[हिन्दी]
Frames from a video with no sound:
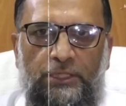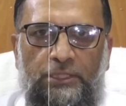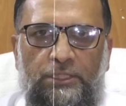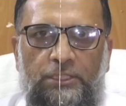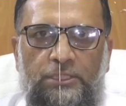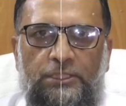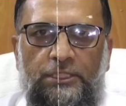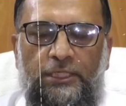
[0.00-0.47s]

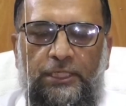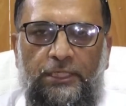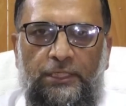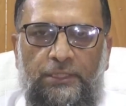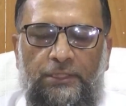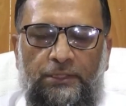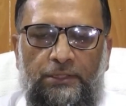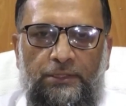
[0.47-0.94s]
सामने आते
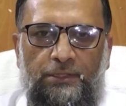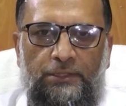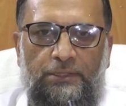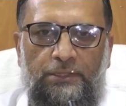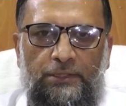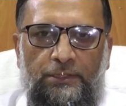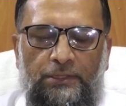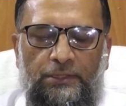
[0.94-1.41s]
हैं
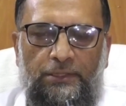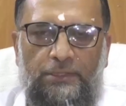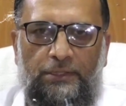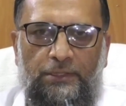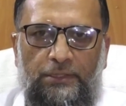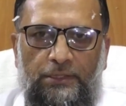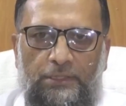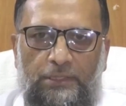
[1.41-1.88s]
लेकिन
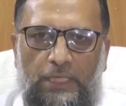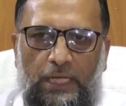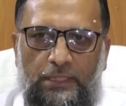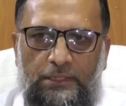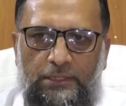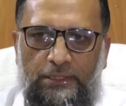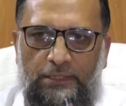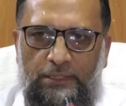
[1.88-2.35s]
अपराधियों तक
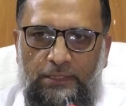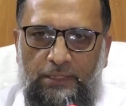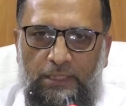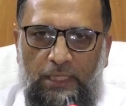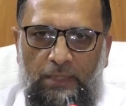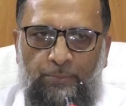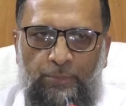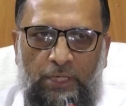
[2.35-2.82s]
पुलिस
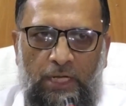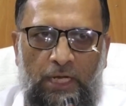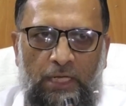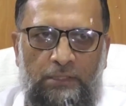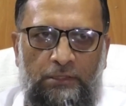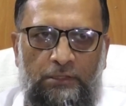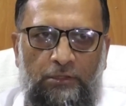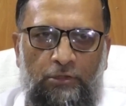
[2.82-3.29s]
पहुंच नहीं
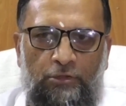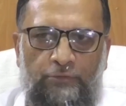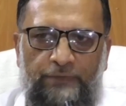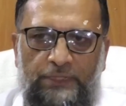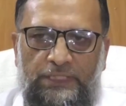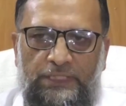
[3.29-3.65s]
पाती है